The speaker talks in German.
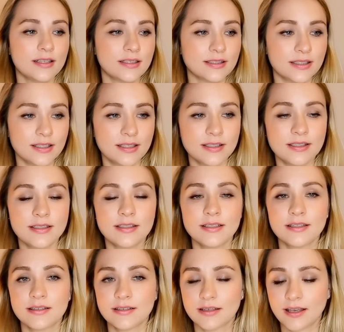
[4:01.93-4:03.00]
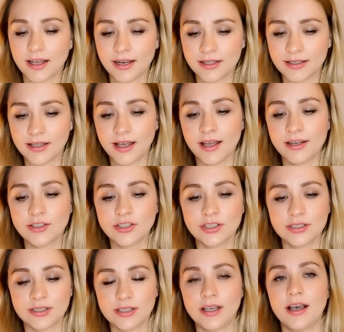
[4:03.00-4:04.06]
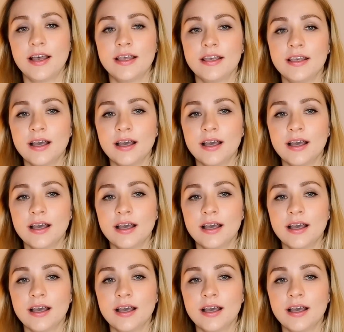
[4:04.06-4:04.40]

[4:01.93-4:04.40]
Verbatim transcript: Das ist kalendarisches Jahr.